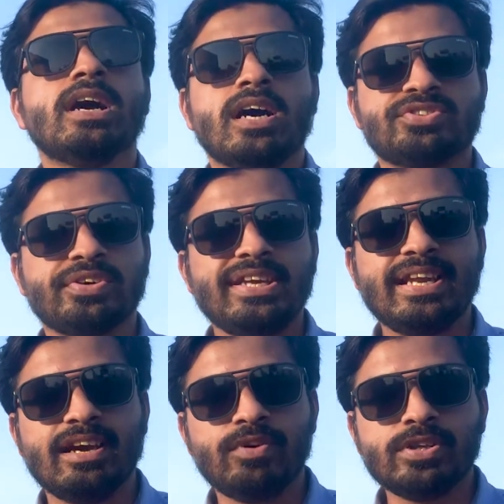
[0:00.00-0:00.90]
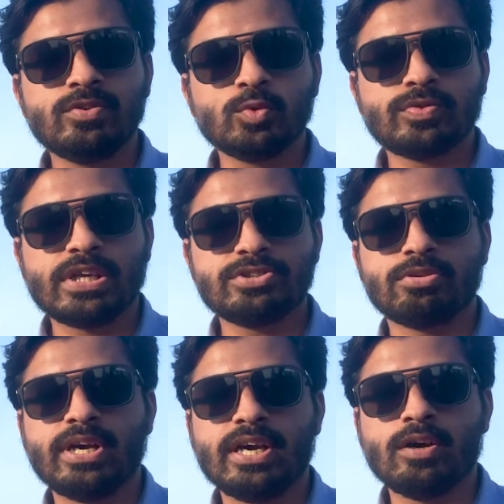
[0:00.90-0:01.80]
अस्करी एलेवन दूसरा जो
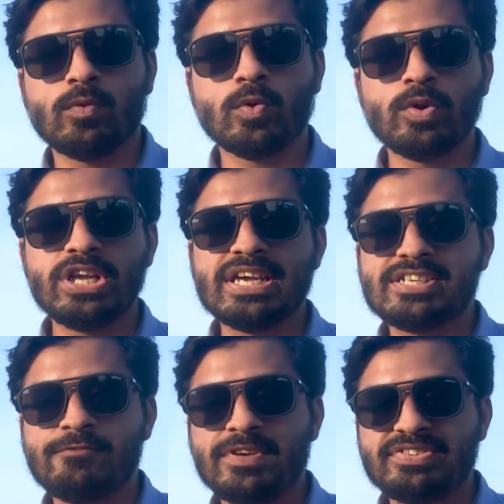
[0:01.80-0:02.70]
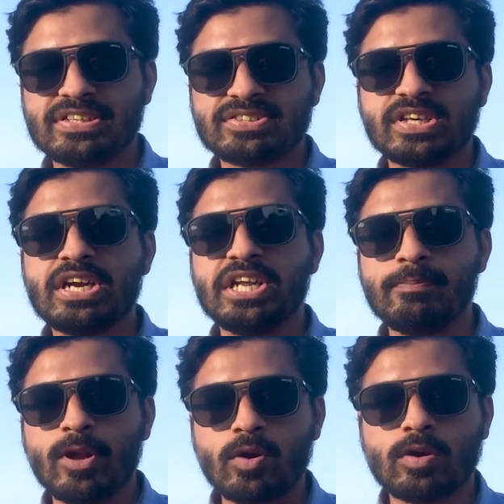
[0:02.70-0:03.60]
है वो डी एच ए सिक्स का डी
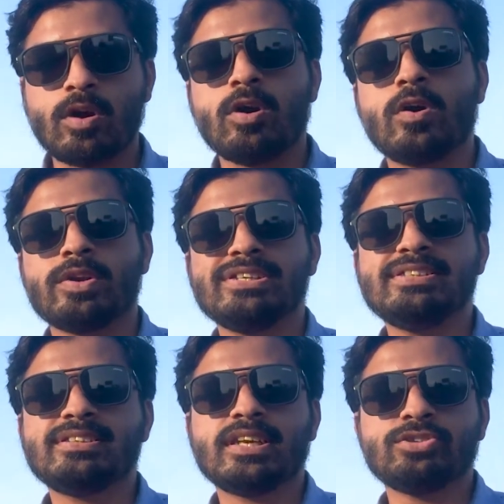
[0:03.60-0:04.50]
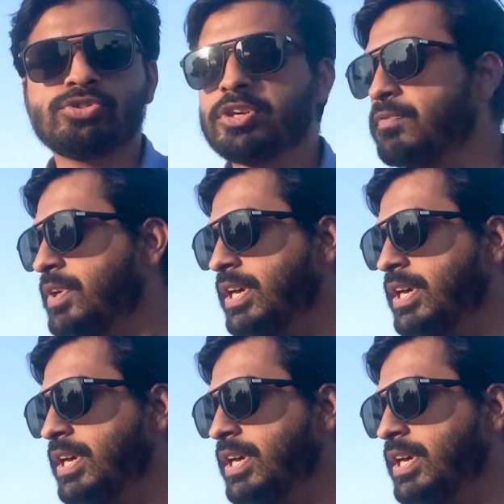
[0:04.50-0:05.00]
ब्लॉक और इसी तरह जो थर्ड वन